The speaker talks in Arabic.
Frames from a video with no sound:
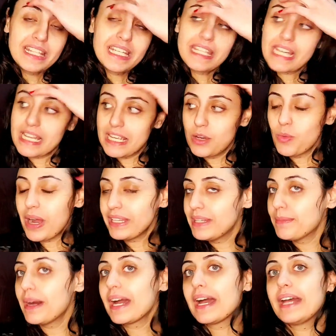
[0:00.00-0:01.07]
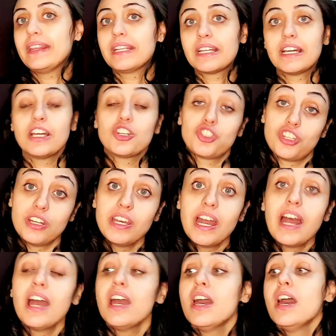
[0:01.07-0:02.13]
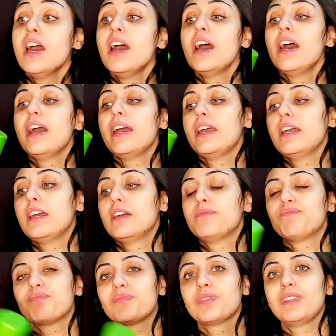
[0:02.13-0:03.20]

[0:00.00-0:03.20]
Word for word: دي تاني واحده بقى ان انا اشتريها آه،